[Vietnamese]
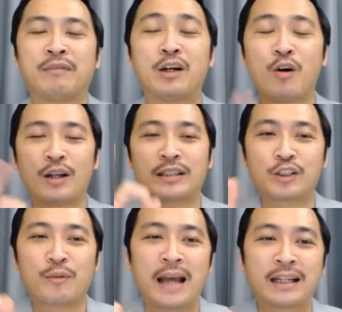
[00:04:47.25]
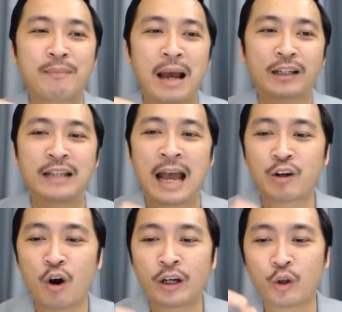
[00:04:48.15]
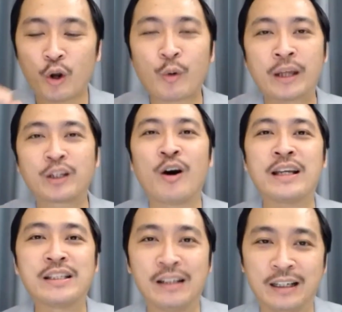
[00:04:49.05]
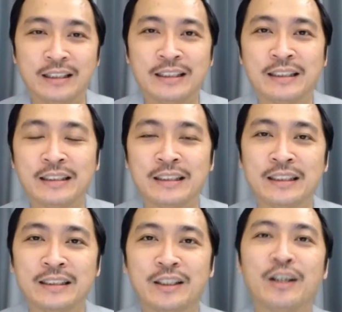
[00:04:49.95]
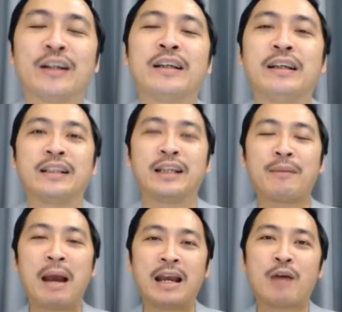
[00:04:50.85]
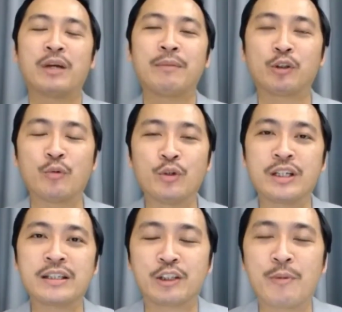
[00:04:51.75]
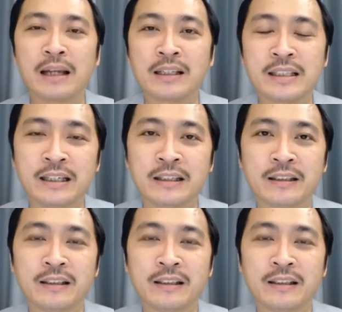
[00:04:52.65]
Và câu hỏi dành cho bạn là bạn đã có cái thói quen đó hay chưa? Rồi. Thì cái bài học đây mà tôi muốn chia sẻ cho bạn là gì?